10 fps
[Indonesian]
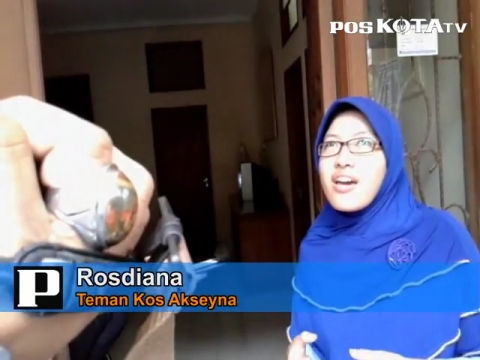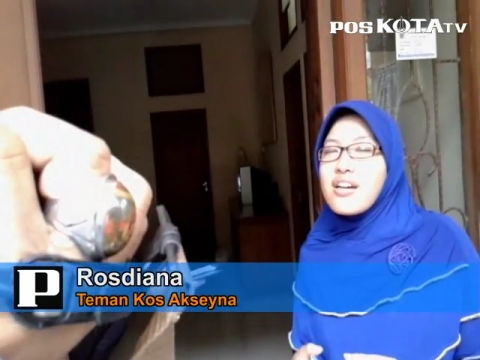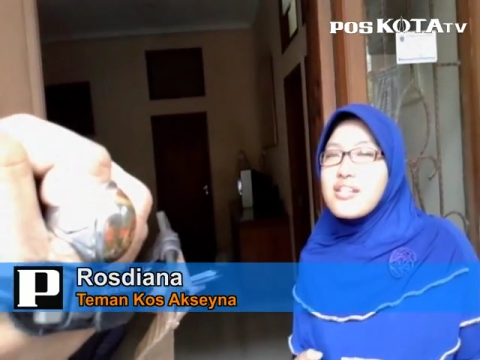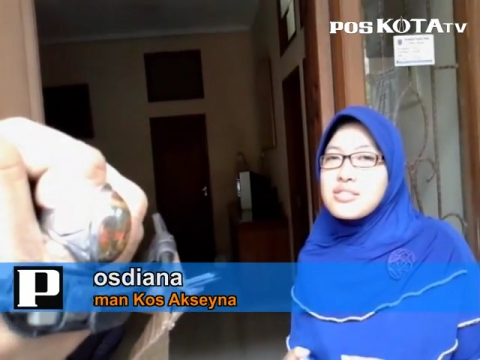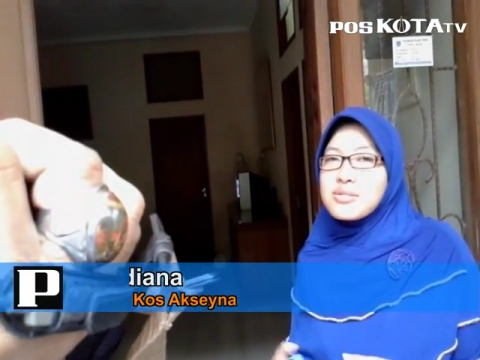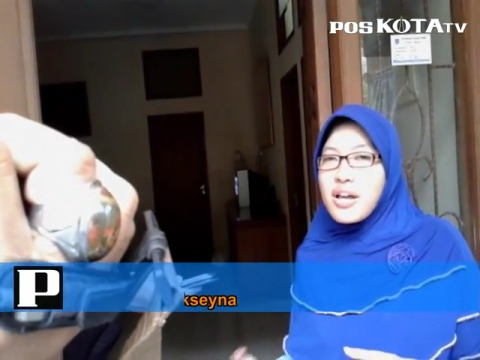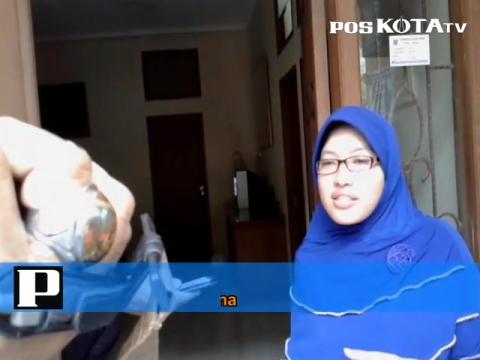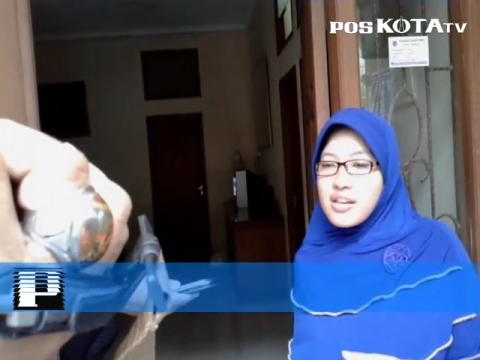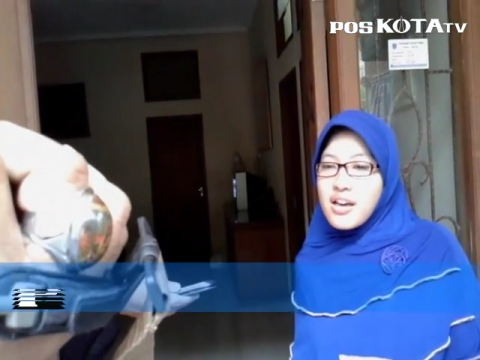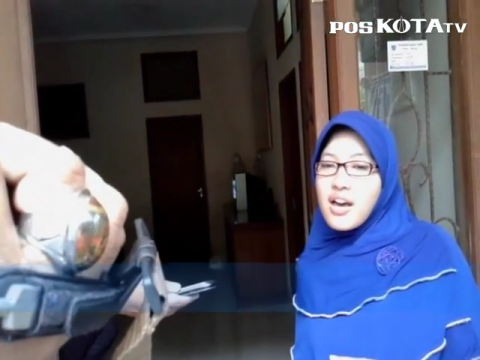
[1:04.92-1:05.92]
kayak
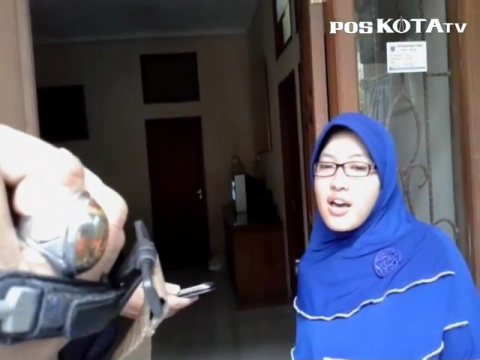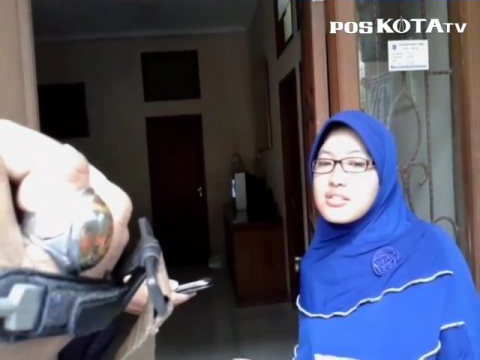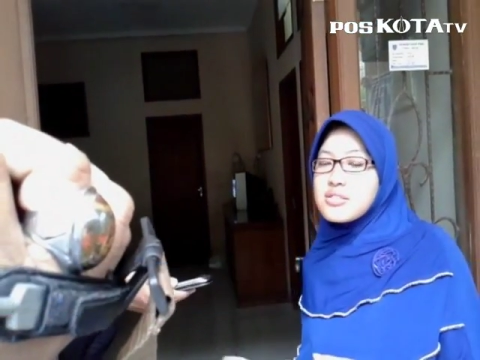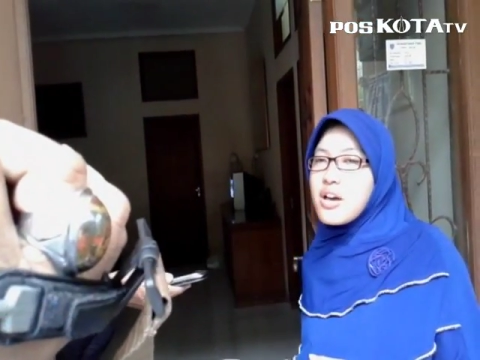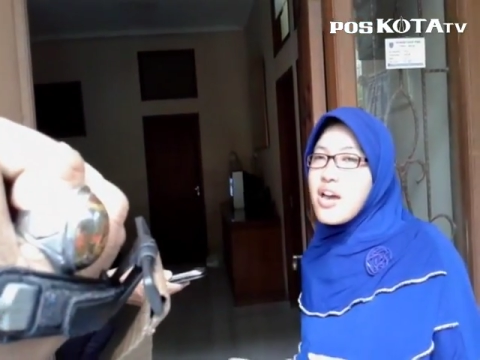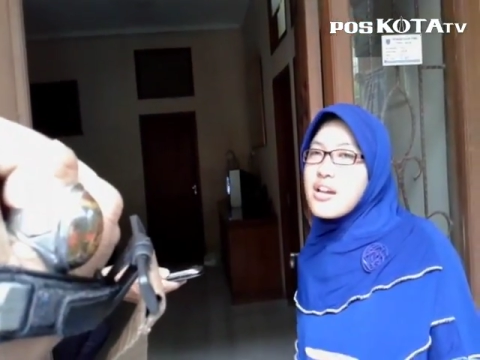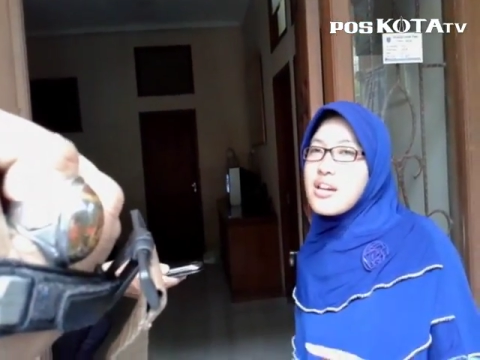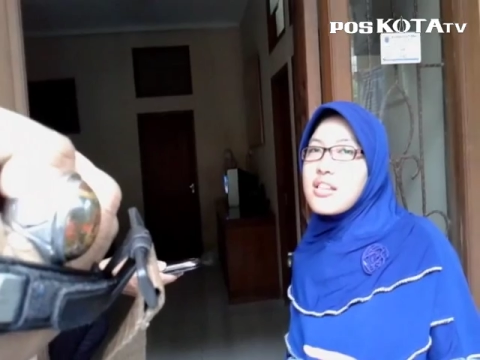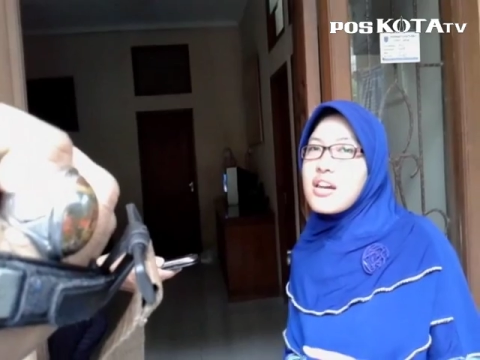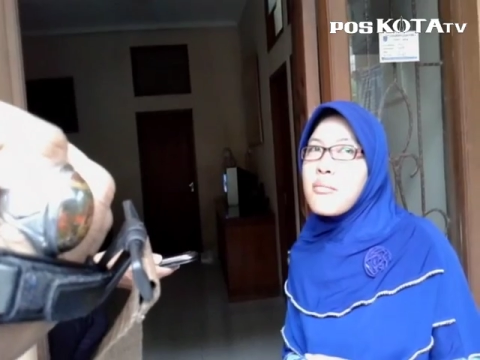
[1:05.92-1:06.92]
suratnya juga
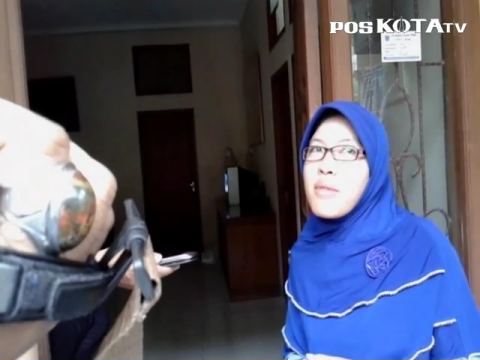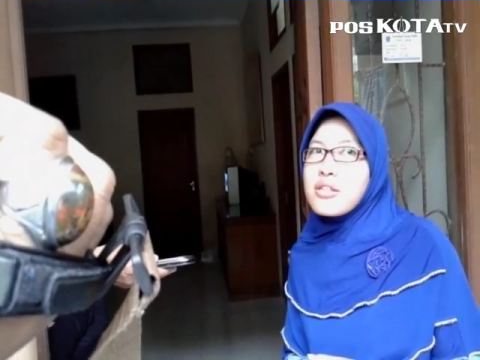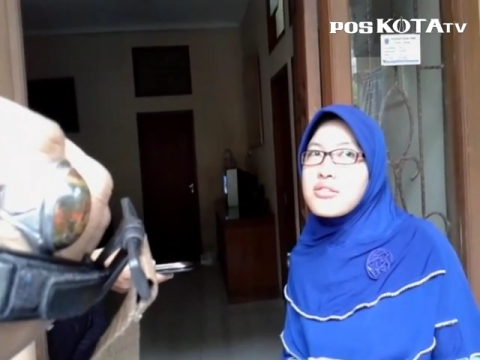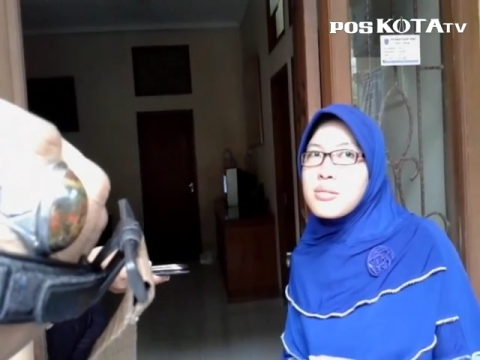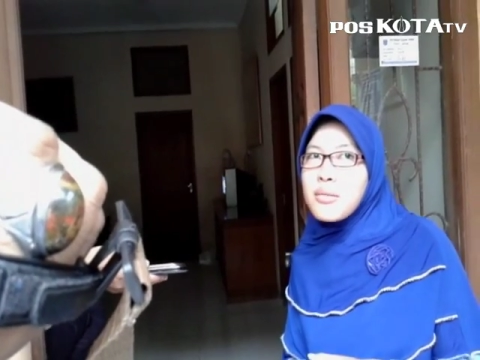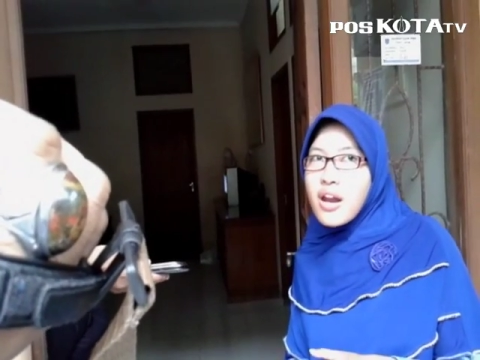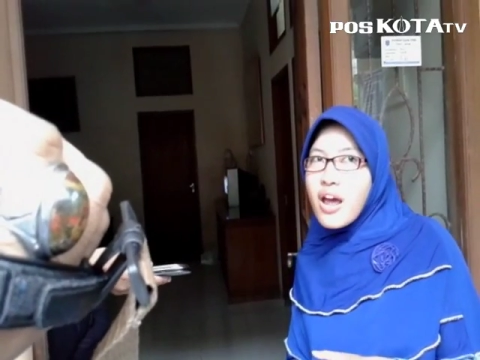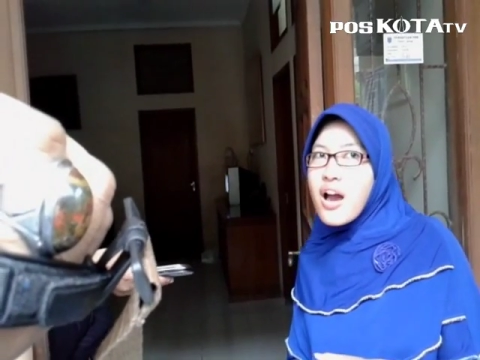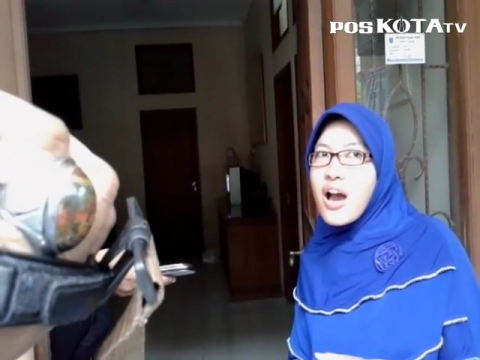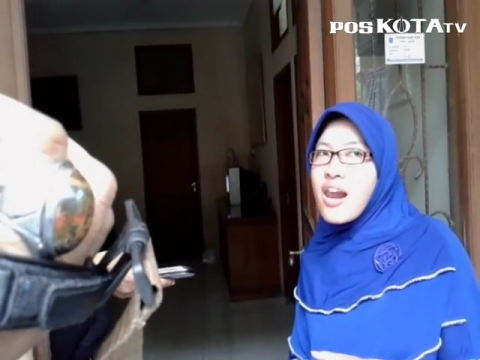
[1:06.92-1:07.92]
terima itu iya, sebenarnya iya.